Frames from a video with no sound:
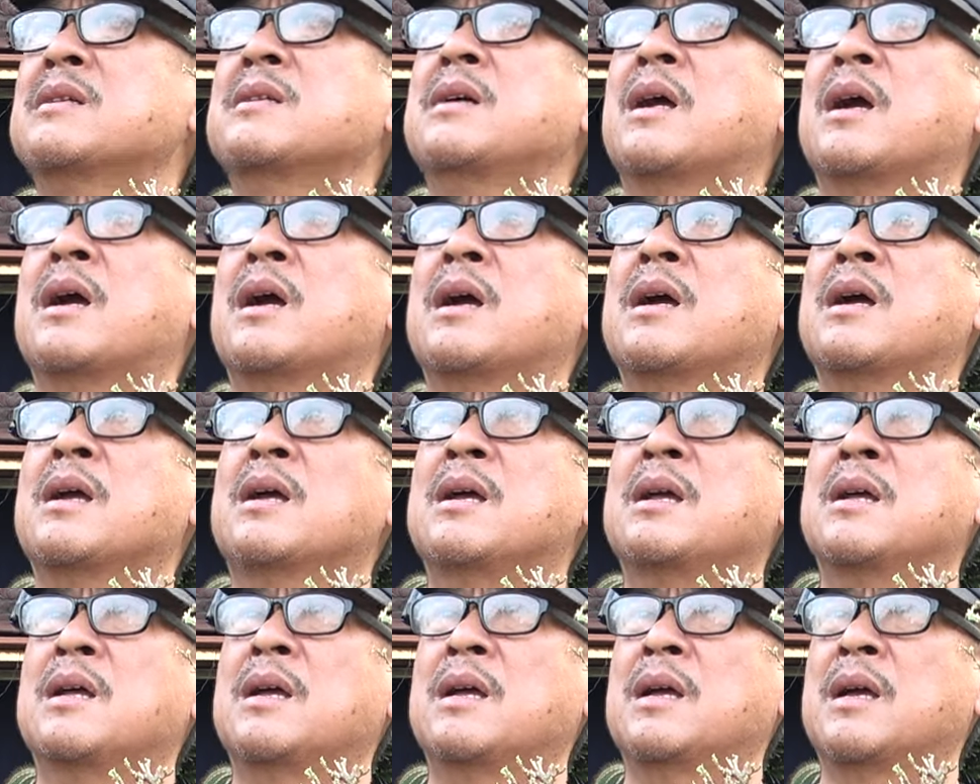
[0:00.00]
À,
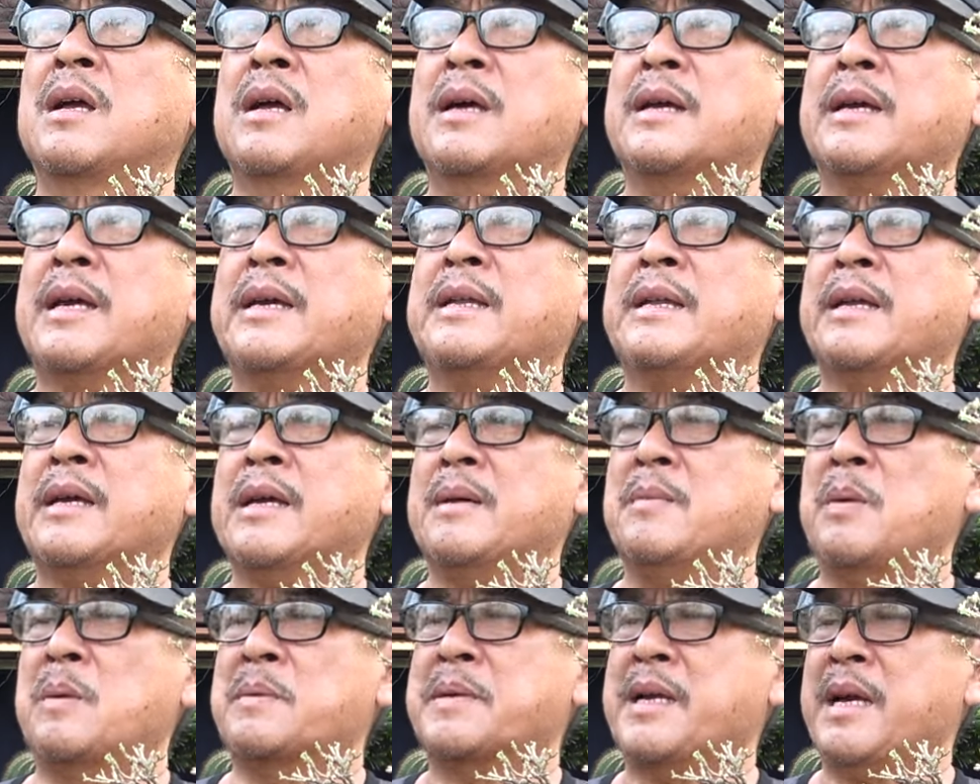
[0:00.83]
à, cây này
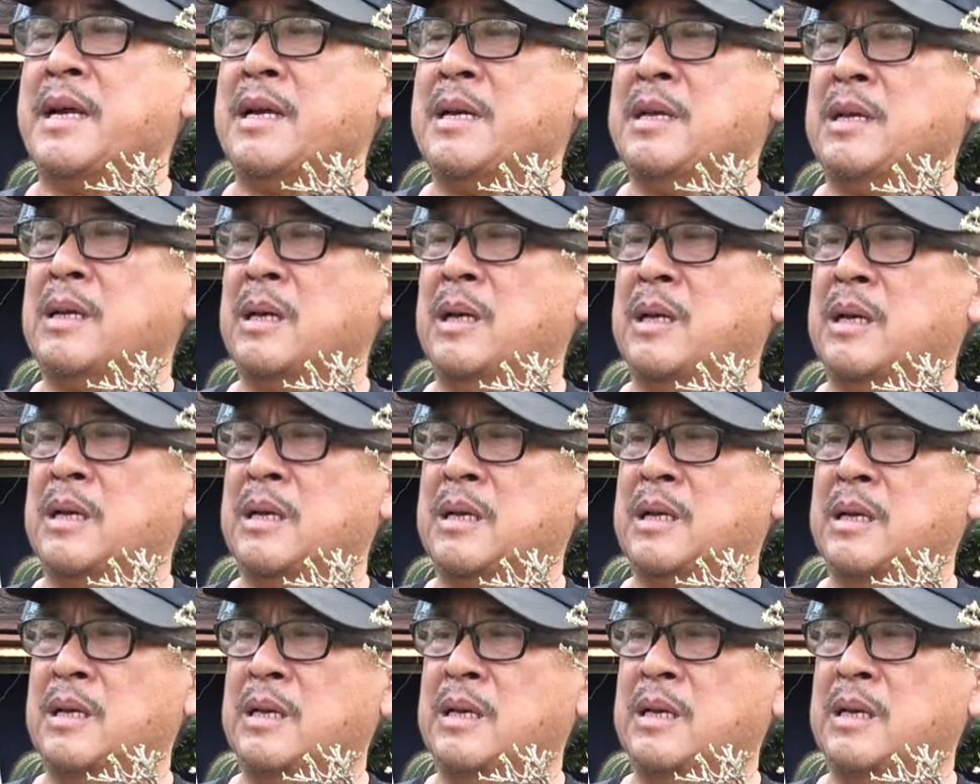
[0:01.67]
cây màu trắng à,